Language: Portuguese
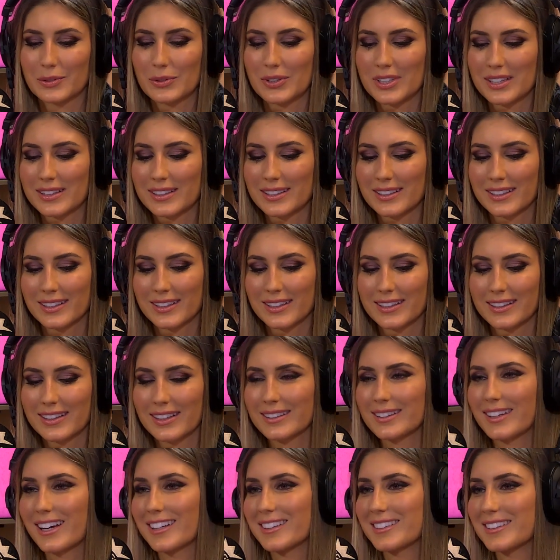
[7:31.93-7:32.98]
ainda, ainda
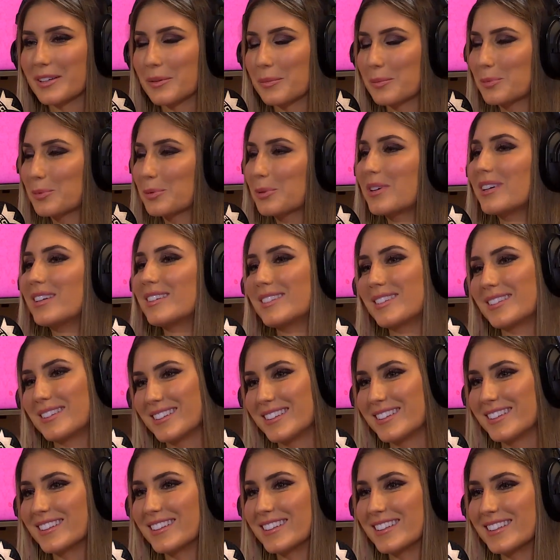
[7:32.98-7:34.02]
tá a tempo. Ah,
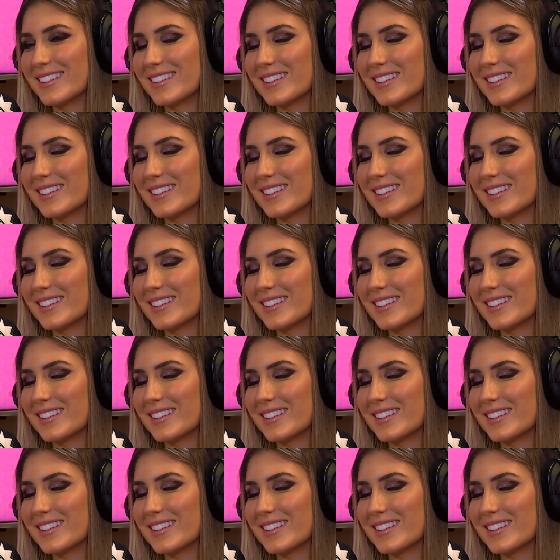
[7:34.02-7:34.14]
de,